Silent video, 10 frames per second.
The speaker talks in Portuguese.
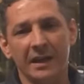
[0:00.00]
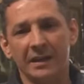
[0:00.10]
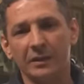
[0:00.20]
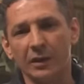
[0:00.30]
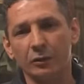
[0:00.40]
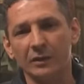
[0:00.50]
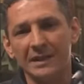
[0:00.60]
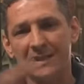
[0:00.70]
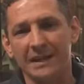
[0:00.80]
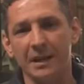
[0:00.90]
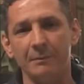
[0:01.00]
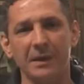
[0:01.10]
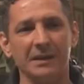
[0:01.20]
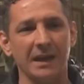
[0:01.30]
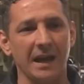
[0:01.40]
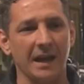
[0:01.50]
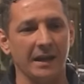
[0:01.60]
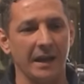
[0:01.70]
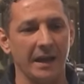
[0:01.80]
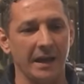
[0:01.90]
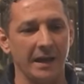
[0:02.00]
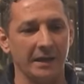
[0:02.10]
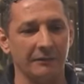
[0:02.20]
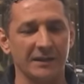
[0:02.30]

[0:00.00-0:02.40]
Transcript: Então é toda essa equipe que está é,